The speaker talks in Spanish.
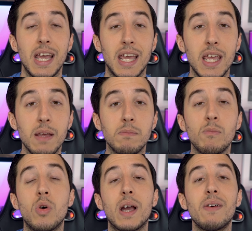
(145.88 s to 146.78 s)
Y
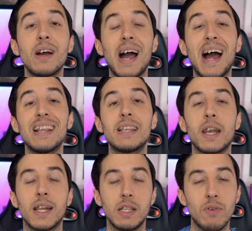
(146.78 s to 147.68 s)
buscaban
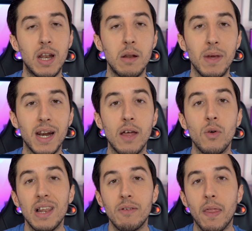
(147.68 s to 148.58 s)
alternativas en el
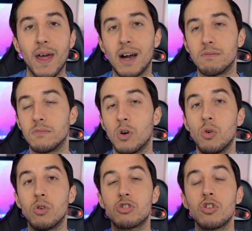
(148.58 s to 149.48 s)
mercado que la verdad
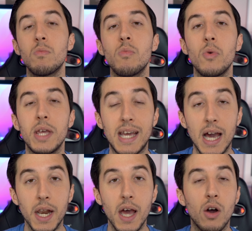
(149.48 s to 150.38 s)
o son muy
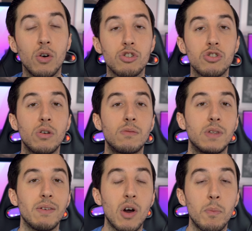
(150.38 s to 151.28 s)
caras o son
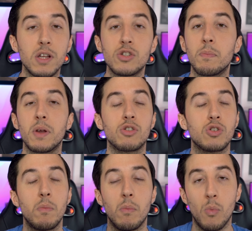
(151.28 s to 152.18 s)
de bajo precio pero
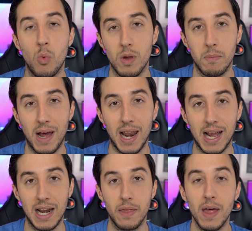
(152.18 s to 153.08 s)
son muy mala
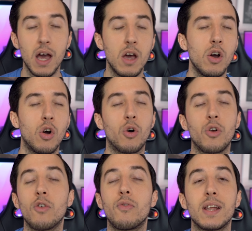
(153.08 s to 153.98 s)
calidad o
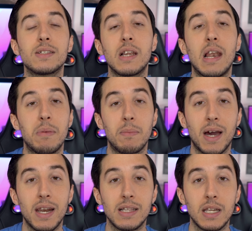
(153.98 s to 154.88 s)
no ofrecen las mismas
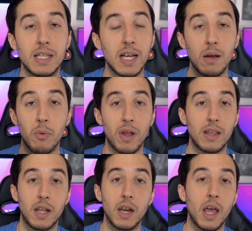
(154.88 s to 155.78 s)
características que podrías
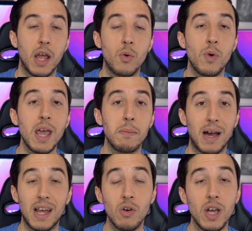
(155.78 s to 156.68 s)
tener en un
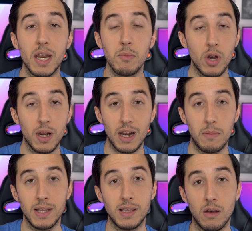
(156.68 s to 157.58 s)
iMac. Que lo que queremos es
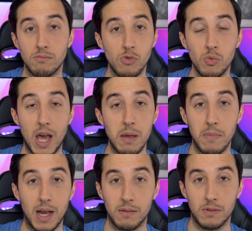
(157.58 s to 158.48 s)
realmente un
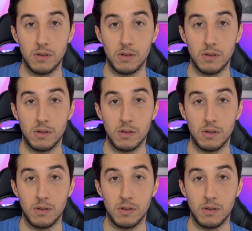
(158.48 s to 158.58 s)
iMac.